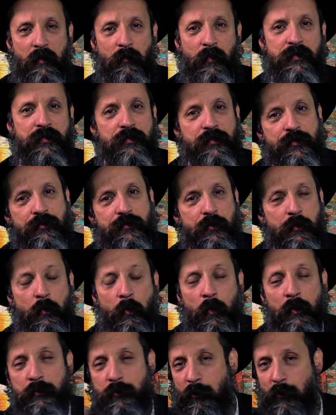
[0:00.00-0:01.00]
Mas existia
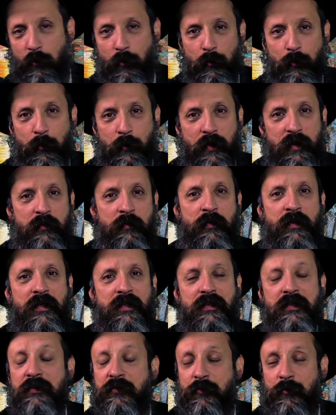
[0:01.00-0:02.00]
um outro grupo que não
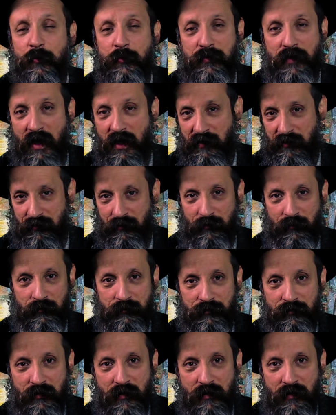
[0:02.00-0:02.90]
queria escutar aquilo.